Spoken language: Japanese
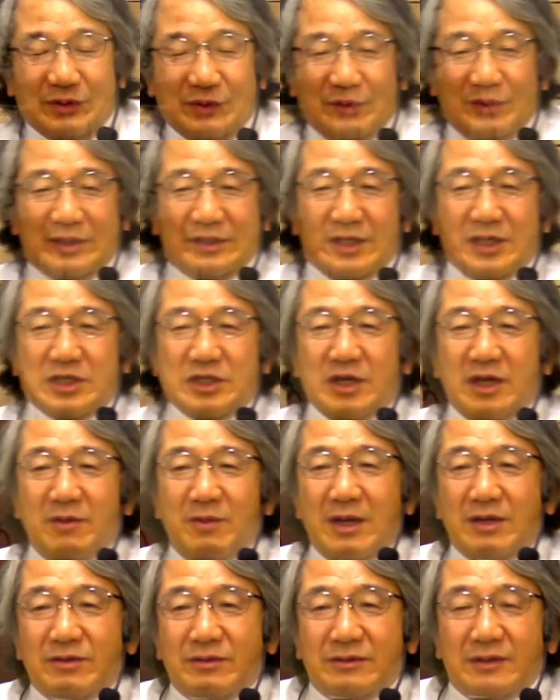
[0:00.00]
私は
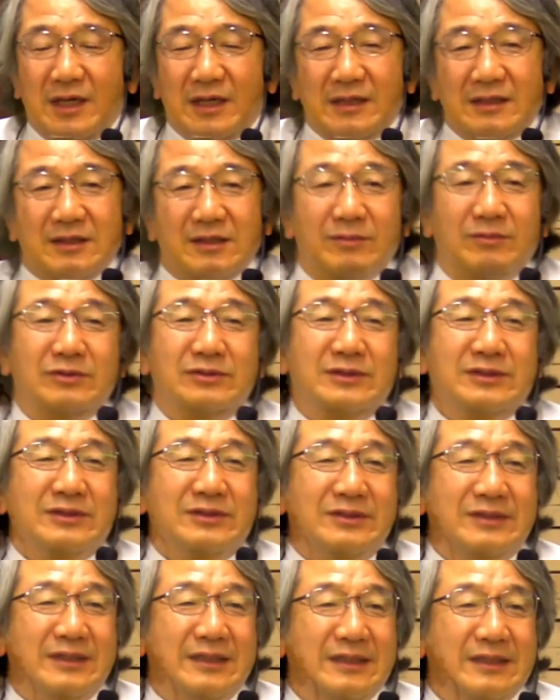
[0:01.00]
悪くないって思うんです
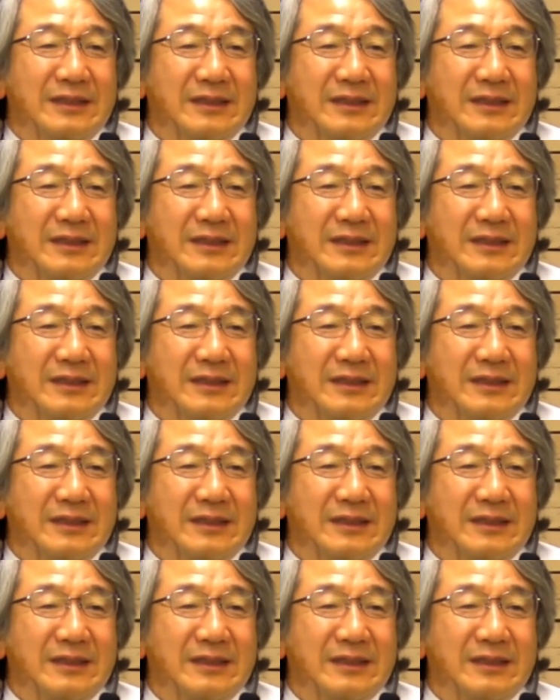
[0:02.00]
よね